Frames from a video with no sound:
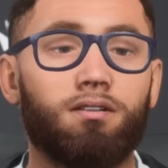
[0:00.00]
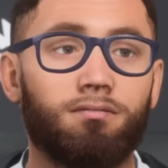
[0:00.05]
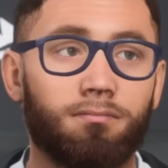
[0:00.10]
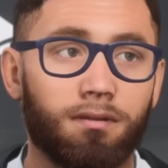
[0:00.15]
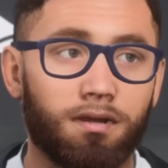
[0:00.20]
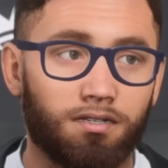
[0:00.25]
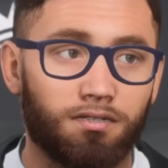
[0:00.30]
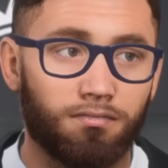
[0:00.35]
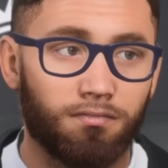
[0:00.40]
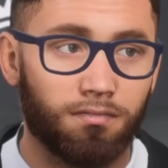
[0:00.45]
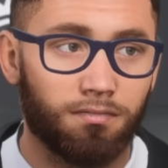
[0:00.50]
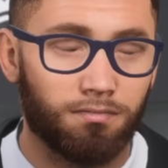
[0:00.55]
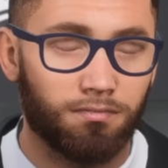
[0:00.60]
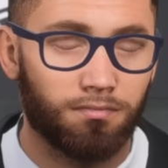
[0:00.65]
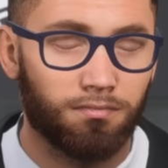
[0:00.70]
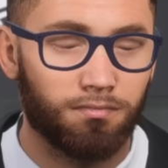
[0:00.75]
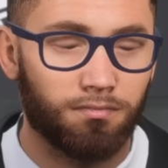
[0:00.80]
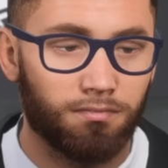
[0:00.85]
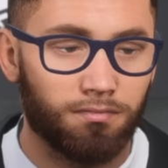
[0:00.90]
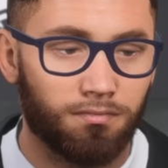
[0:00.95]
a melhor
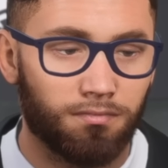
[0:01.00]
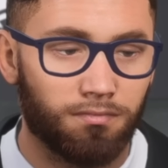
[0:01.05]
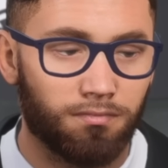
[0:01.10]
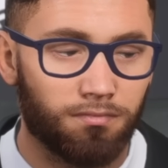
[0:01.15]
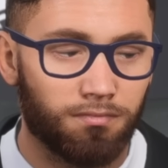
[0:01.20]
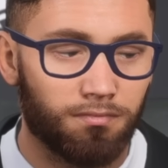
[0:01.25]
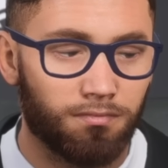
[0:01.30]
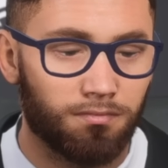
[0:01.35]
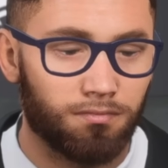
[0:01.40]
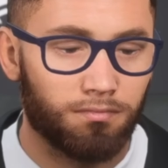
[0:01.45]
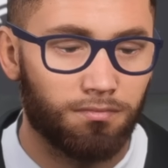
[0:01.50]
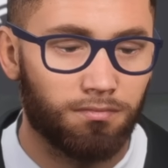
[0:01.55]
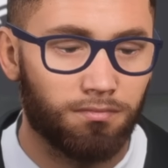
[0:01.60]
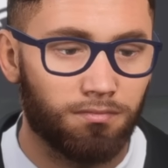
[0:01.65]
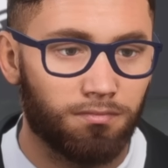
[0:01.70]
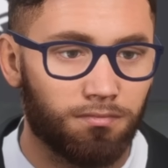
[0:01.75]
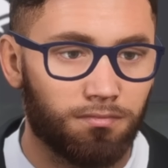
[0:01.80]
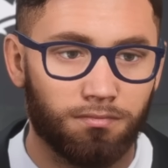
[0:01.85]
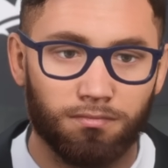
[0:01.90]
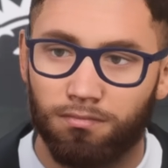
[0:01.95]
forma de jogar.
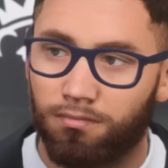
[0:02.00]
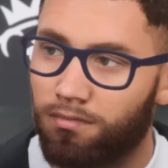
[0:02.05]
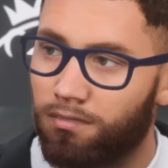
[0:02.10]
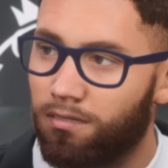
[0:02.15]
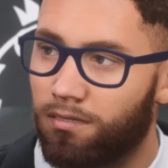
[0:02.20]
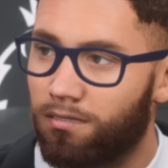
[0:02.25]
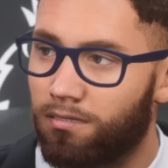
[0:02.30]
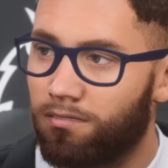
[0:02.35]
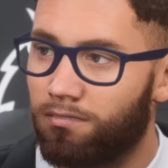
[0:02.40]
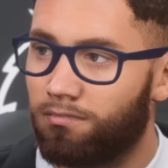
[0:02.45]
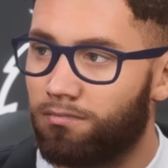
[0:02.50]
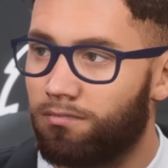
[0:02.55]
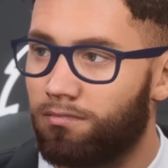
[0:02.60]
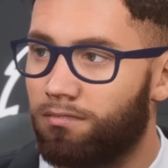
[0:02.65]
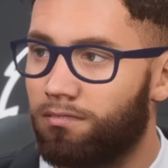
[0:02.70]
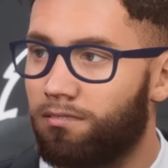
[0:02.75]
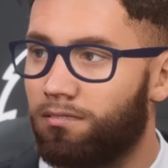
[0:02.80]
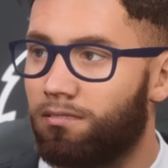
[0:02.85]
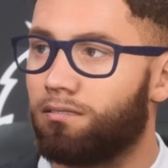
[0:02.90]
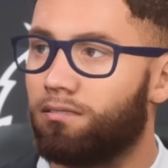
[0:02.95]
Tenho
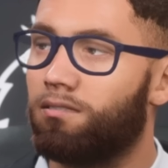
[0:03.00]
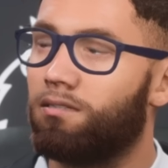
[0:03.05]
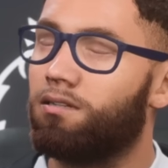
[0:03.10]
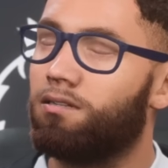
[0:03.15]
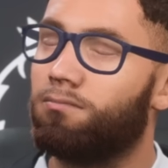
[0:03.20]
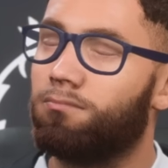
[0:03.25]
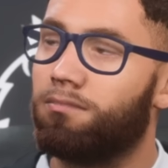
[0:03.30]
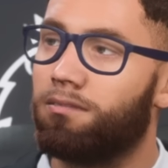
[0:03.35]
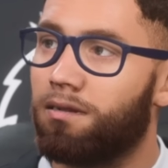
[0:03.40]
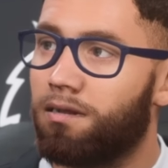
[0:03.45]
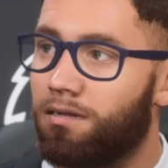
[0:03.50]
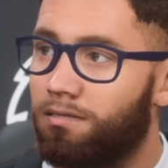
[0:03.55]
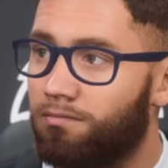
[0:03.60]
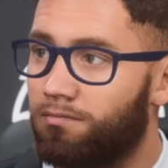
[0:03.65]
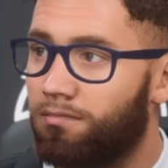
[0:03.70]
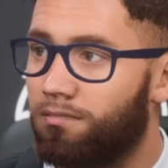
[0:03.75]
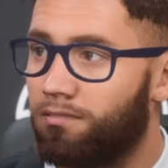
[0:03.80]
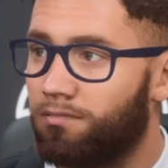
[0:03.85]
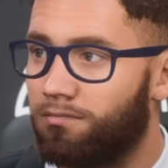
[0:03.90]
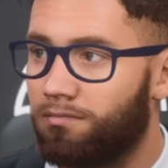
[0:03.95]
certeza que vamos
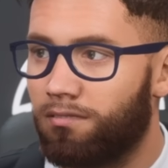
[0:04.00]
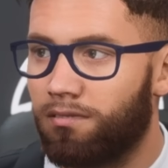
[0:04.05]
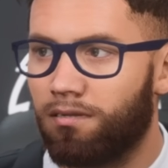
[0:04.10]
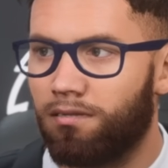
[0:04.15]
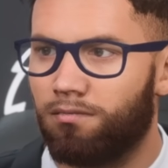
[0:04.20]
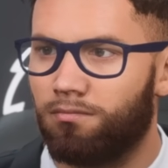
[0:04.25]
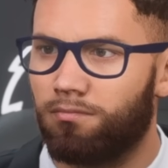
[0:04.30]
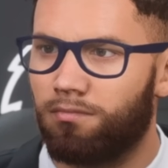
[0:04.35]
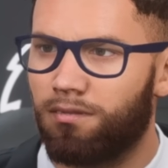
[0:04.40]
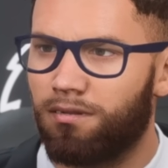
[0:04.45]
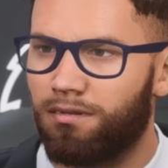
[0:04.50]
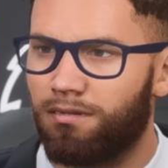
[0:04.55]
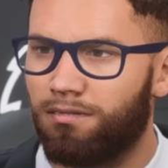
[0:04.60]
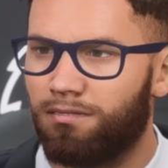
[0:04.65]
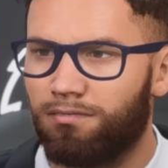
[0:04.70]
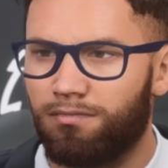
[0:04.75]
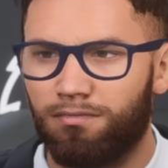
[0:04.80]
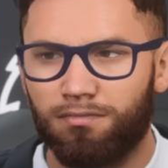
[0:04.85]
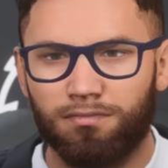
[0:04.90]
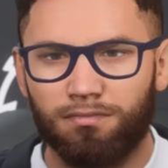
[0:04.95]
encaixar e o
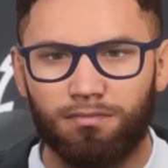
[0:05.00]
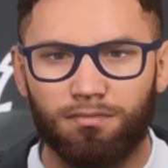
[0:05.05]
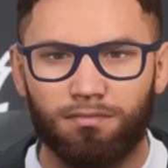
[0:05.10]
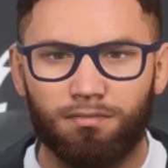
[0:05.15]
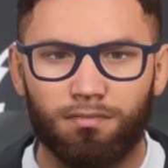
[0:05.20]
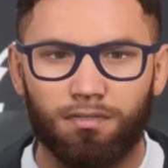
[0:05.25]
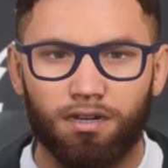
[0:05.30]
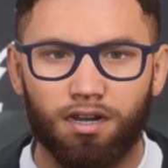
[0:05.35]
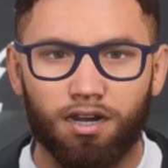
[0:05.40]
fazer uma ótima